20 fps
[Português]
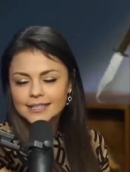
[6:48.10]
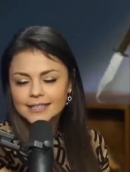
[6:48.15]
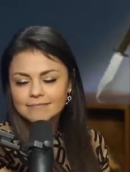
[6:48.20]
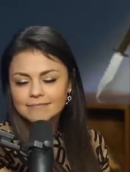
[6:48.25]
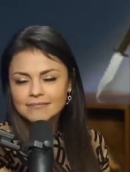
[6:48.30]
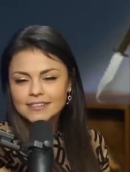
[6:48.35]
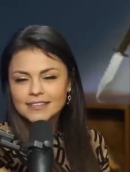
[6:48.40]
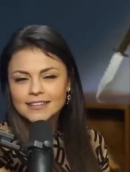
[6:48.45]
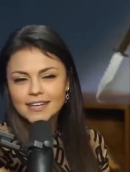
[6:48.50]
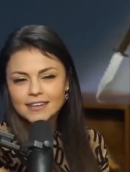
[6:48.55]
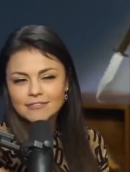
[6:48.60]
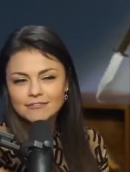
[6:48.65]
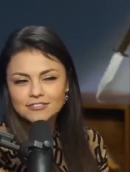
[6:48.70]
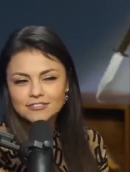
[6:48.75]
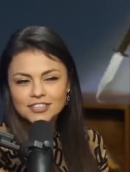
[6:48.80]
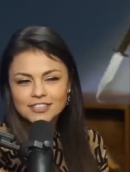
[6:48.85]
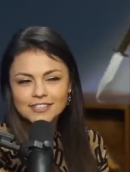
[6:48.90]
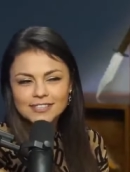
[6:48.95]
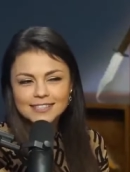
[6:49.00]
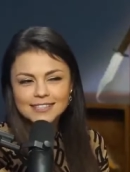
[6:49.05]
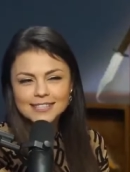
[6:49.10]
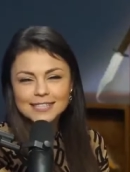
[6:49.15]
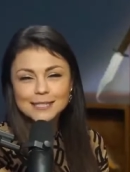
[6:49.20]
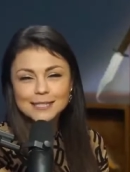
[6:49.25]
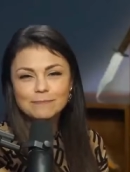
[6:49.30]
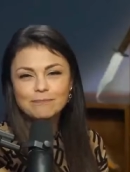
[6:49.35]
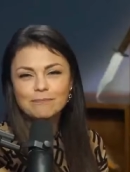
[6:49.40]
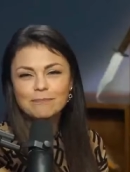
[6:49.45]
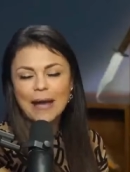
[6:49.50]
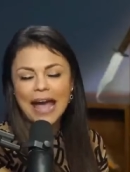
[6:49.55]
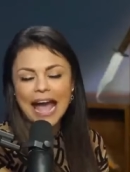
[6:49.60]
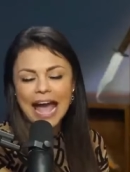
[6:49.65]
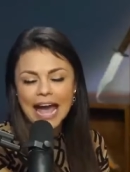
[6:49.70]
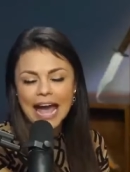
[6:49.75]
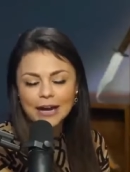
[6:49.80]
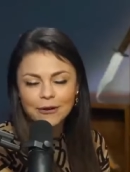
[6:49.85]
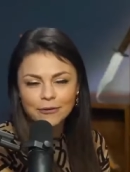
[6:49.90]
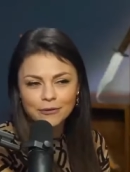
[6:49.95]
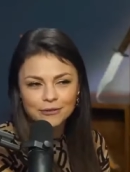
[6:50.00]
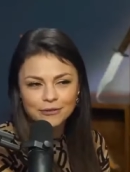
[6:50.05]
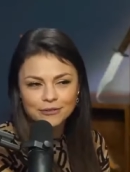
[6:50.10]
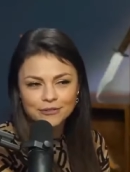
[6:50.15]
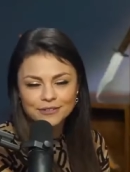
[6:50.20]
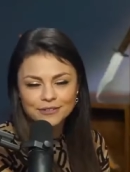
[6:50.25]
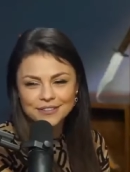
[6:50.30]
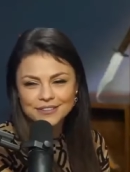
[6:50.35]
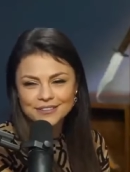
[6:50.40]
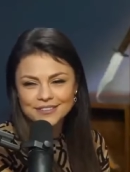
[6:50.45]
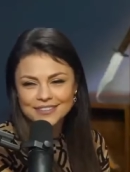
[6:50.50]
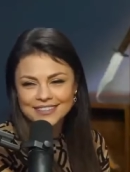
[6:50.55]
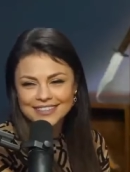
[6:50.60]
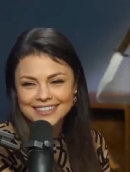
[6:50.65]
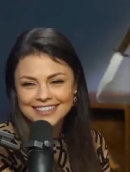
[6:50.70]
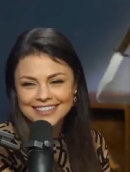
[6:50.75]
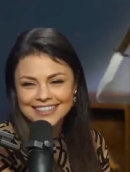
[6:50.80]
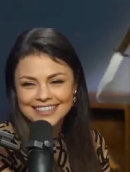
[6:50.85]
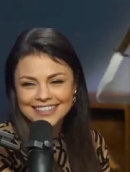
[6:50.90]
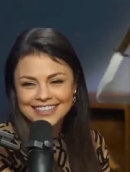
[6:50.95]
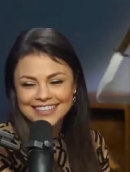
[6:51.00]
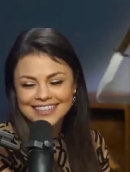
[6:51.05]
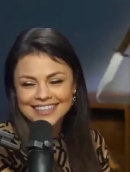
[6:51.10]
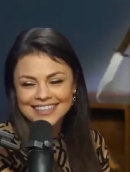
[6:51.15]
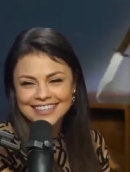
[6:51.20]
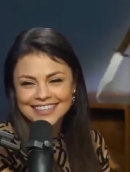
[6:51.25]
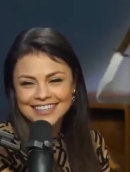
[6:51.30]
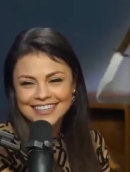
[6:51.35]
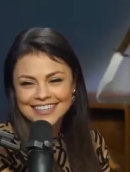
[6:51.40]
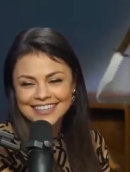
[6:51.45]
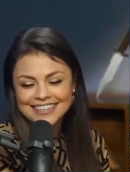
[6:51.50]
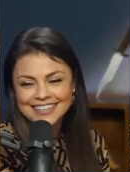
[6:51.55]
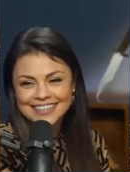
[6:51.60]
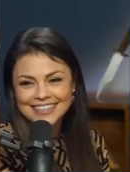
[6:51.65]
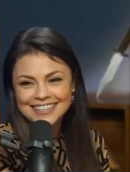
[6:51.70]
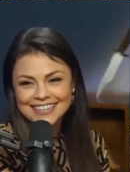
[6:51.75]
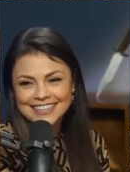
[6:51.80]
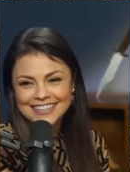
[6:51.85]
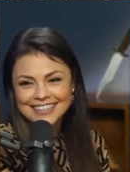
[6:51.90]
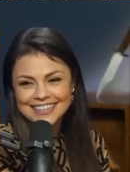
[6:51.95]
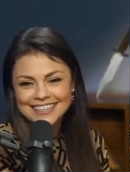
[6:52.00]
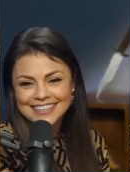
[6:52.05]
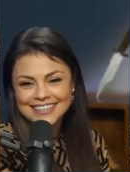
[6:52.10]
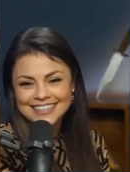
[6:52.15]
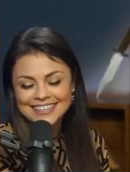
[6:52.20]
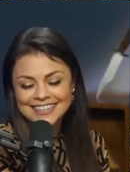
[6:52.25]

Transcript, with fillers: Me deu um desespero. Não, mas a gente pegava, ele bota